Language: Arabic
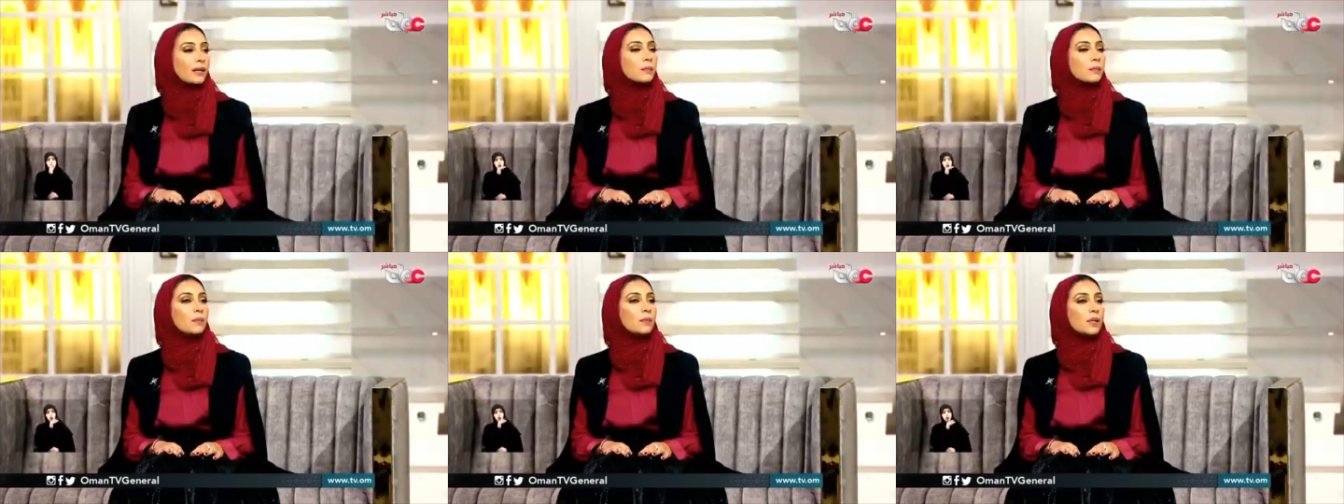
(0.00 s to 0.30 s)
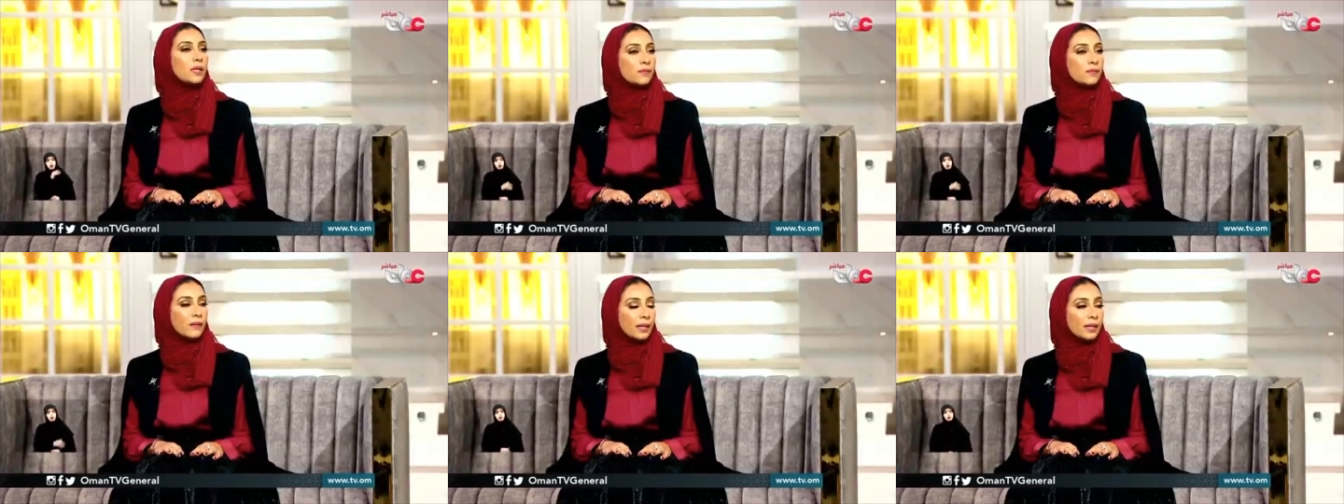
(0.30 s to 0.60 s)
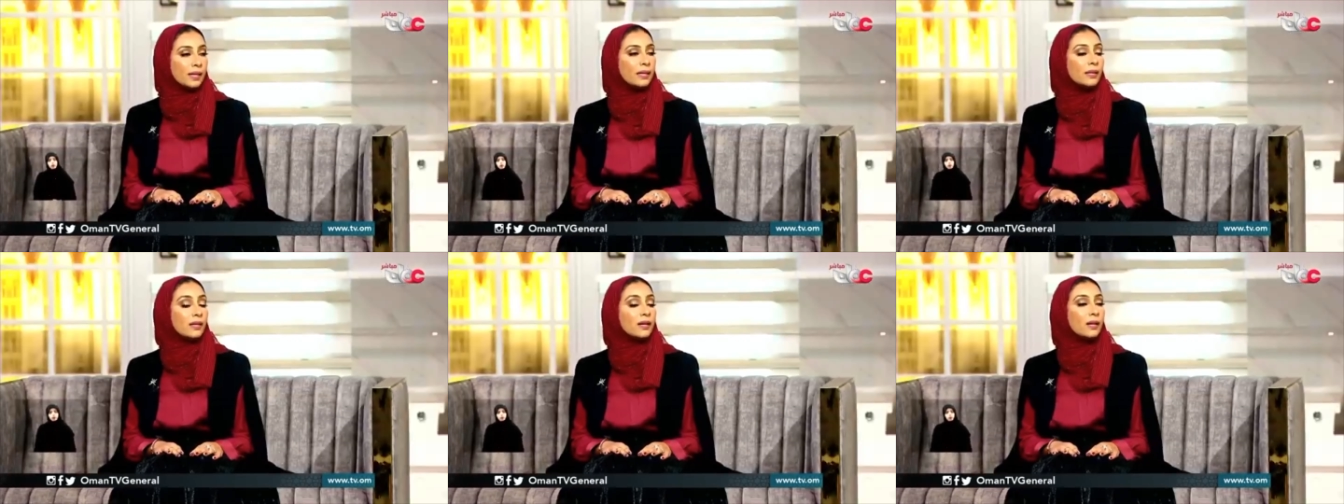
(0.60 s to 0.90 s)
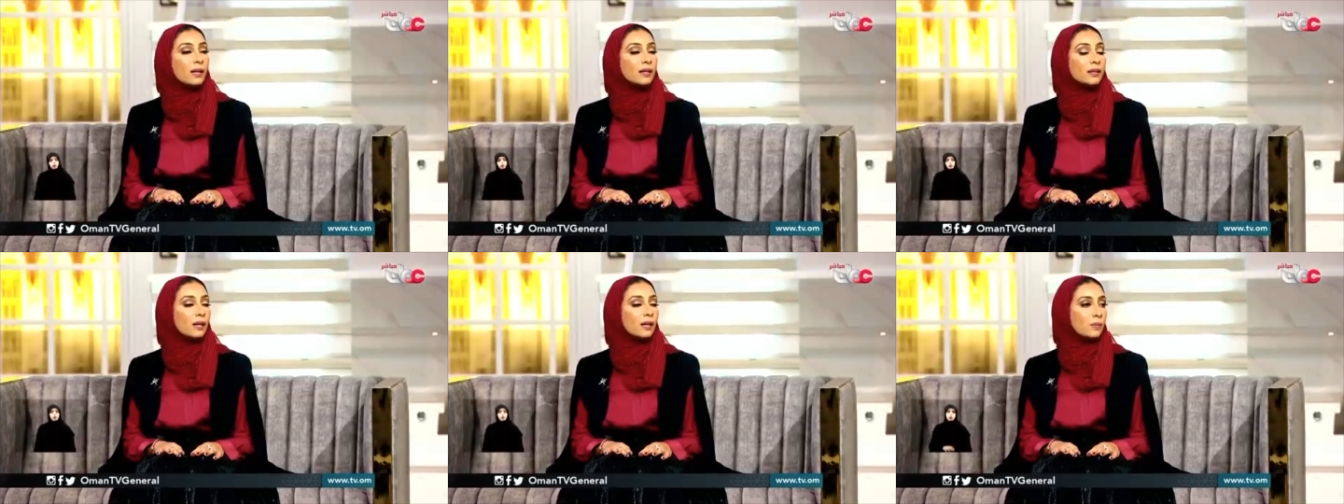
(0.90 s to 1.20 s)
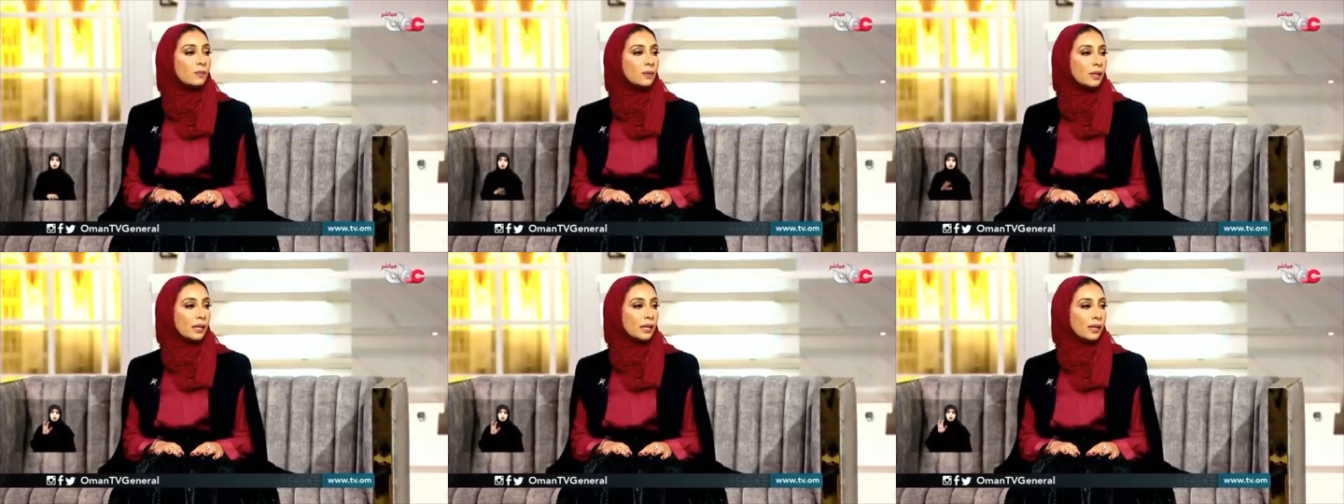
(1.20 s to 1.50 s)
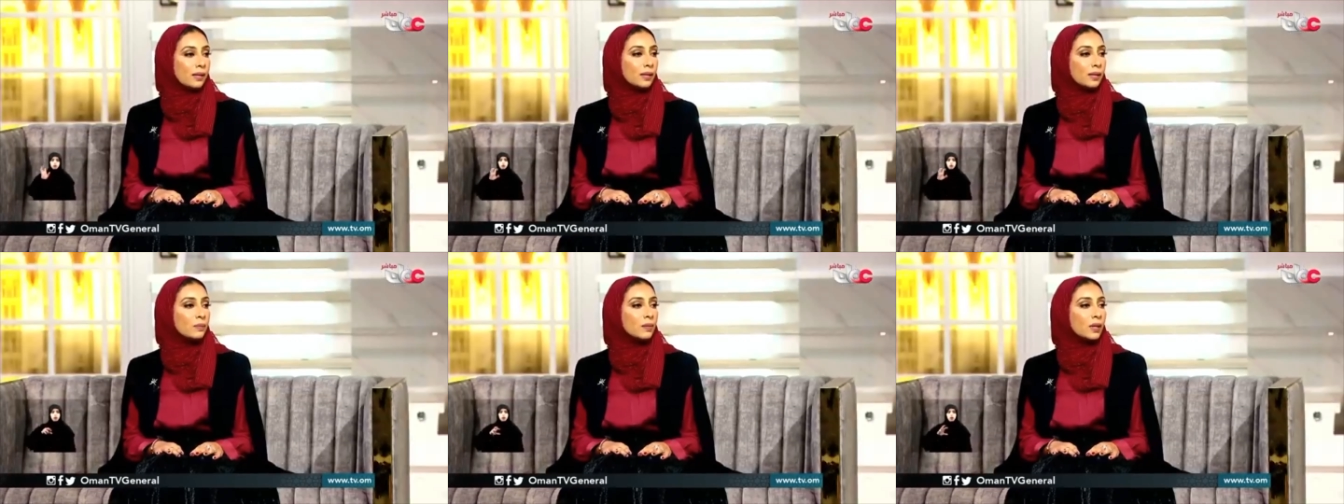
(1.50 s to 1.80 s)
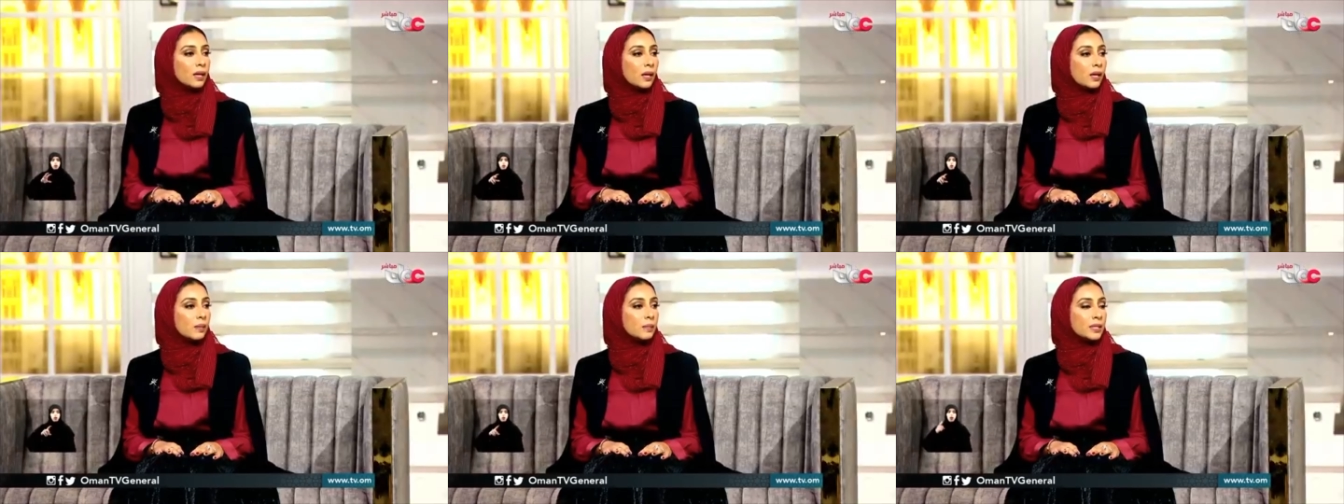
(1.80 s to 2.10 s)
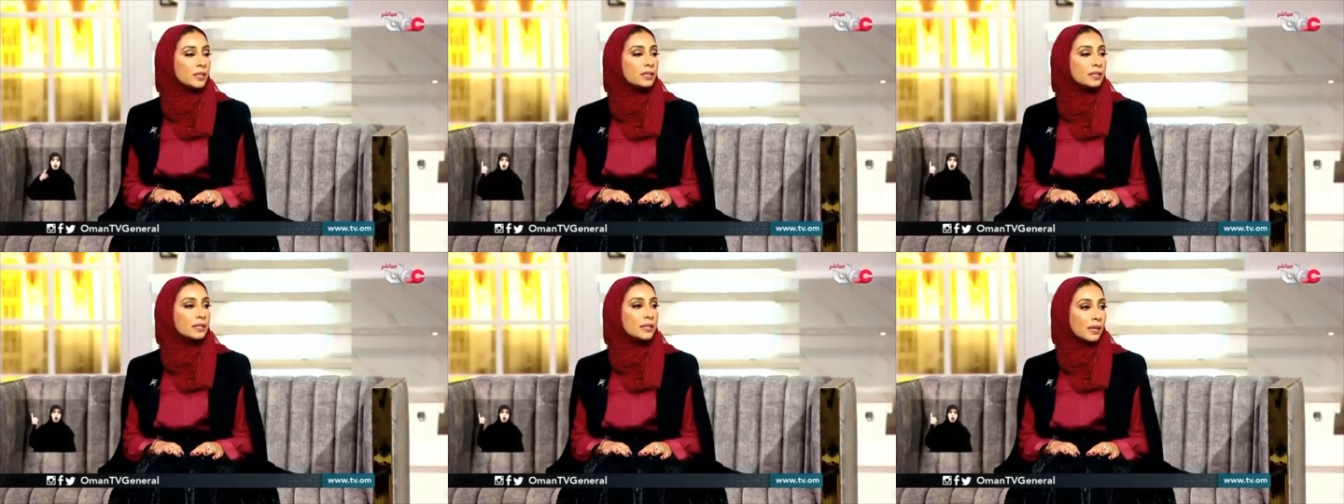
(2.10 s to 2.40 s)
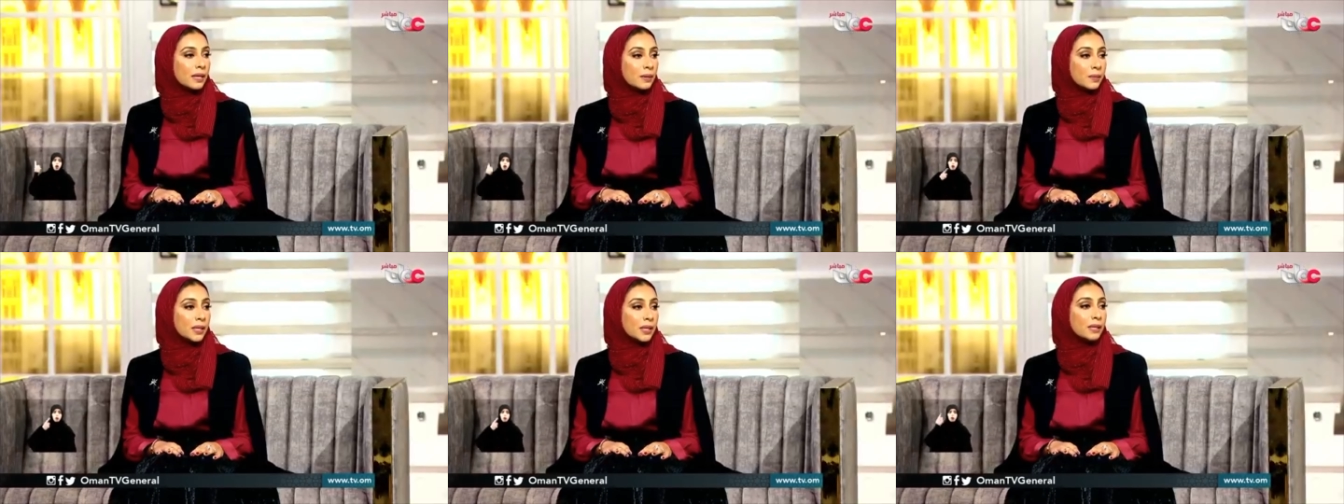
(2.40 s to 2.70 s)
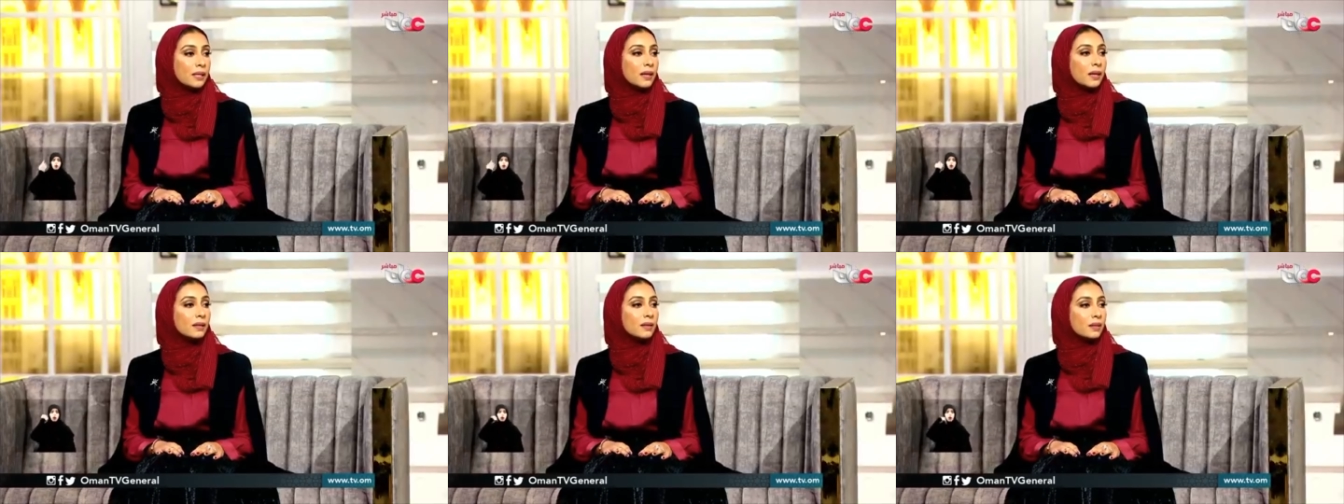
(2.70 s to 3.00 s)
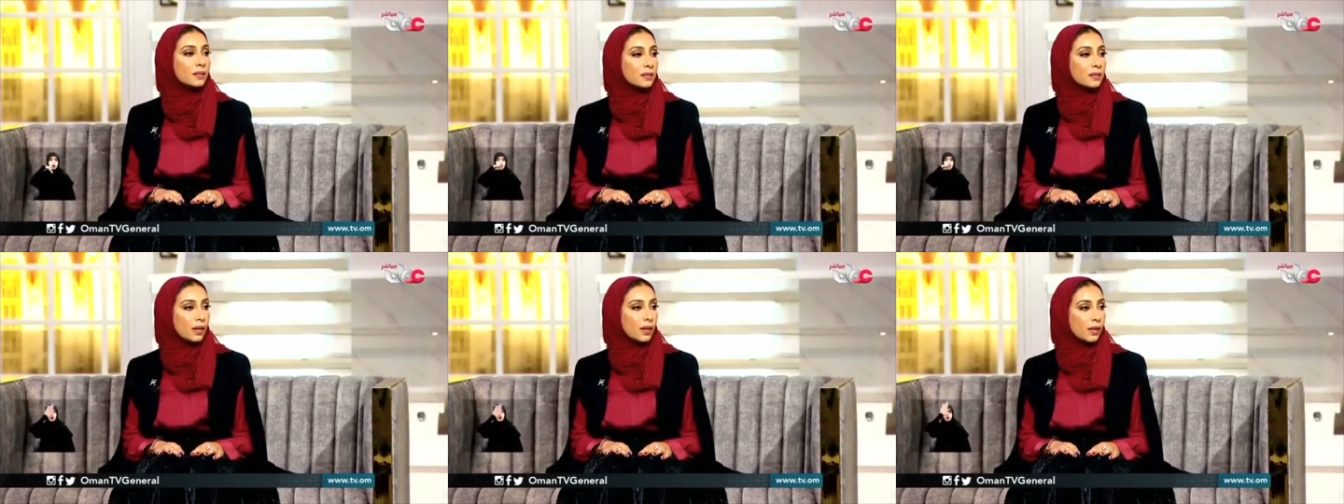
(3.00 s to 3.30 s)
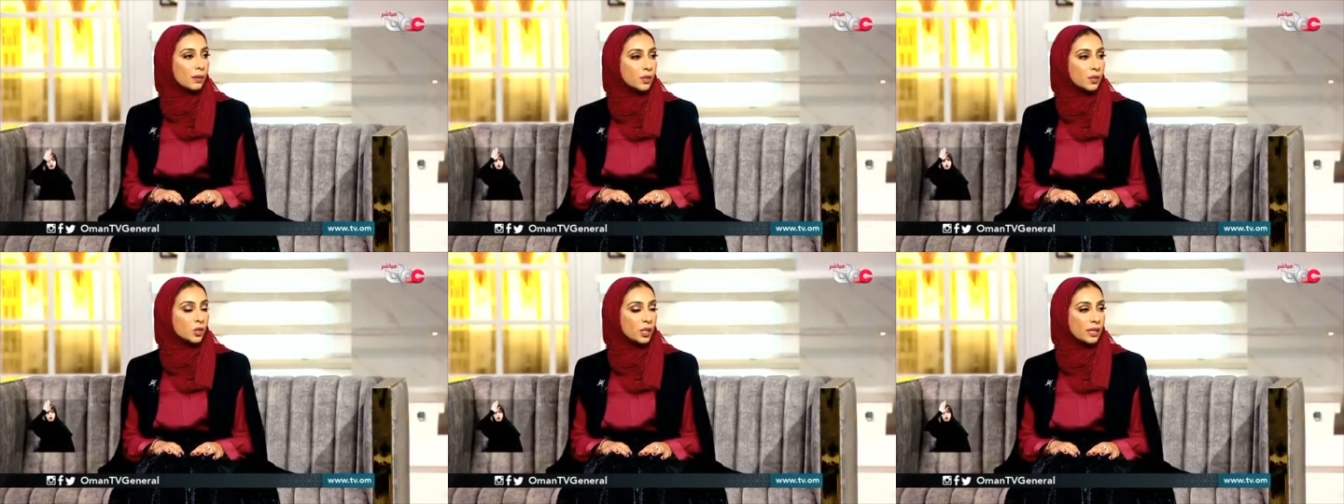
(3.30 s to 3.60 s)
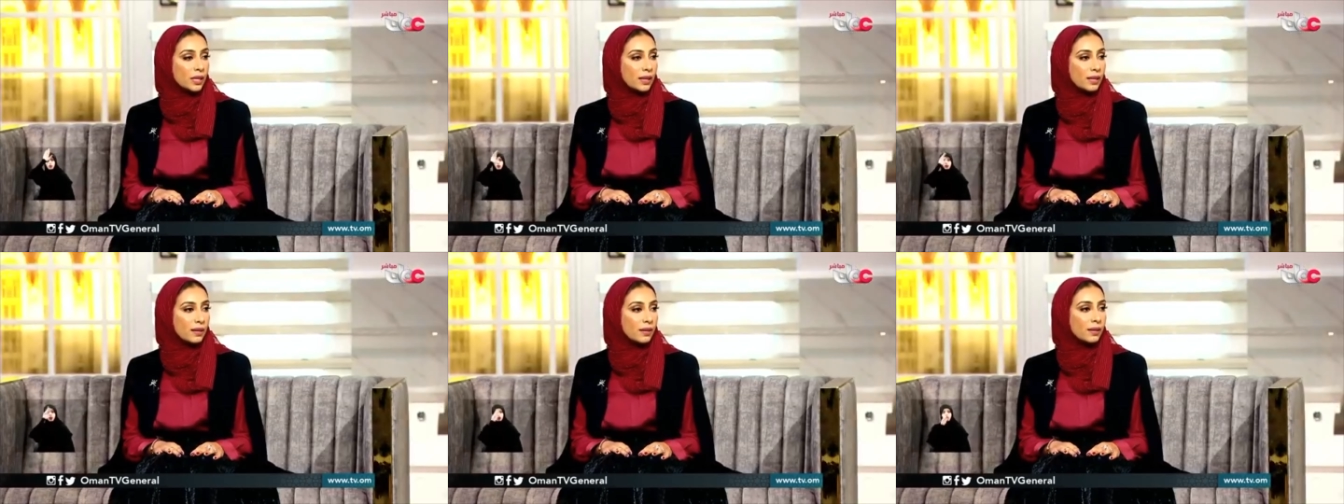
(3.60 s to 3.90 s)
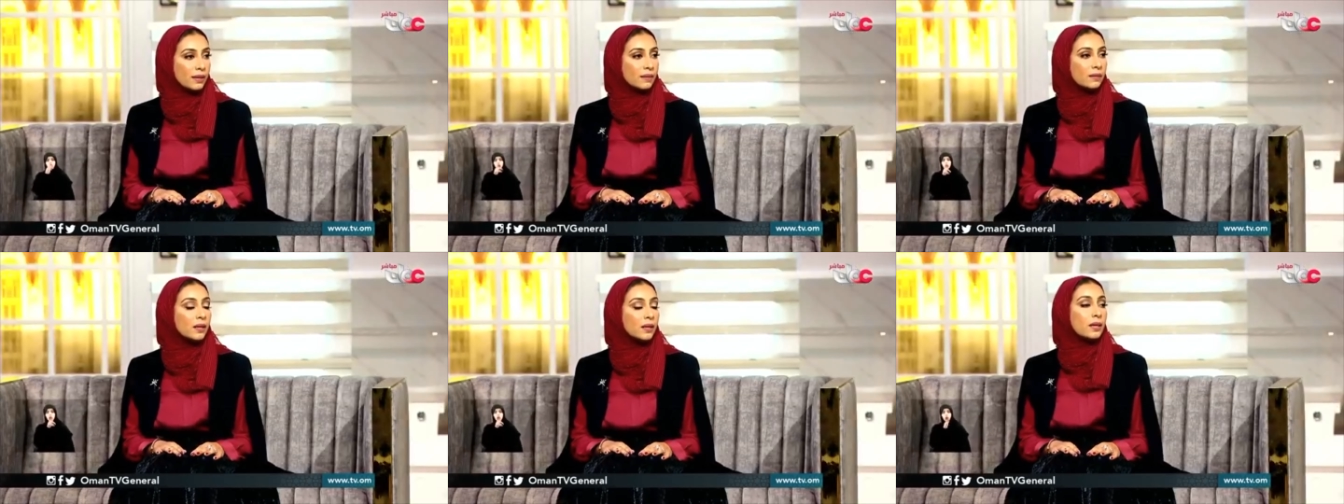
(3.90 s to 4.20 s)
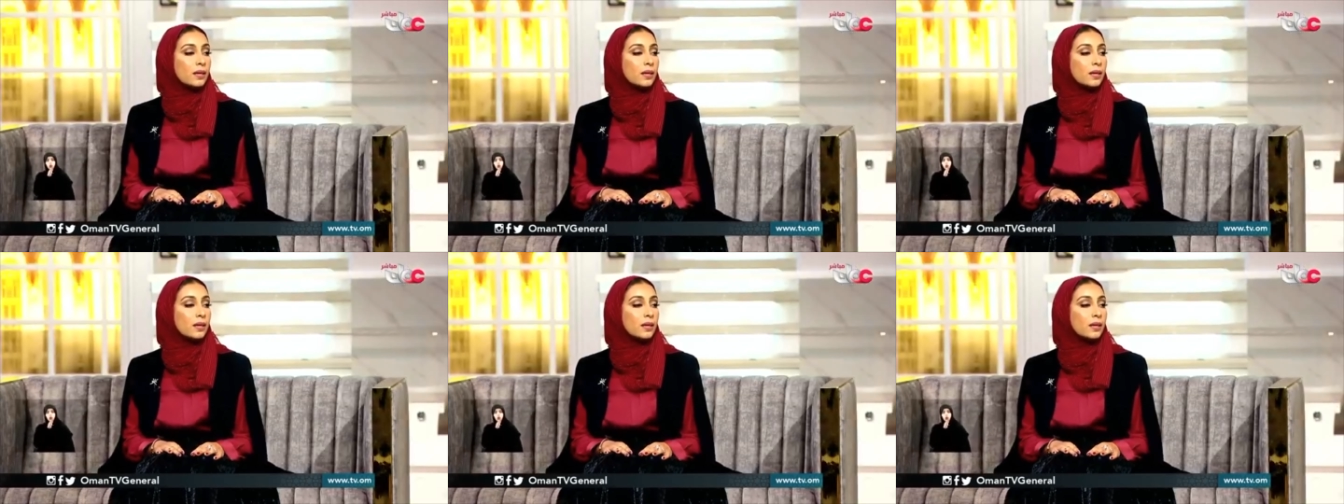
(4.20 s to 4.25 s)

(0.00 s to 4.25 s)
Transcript: بالفعل لقد أولى المقام السامي لحضرة صاحب الجلالة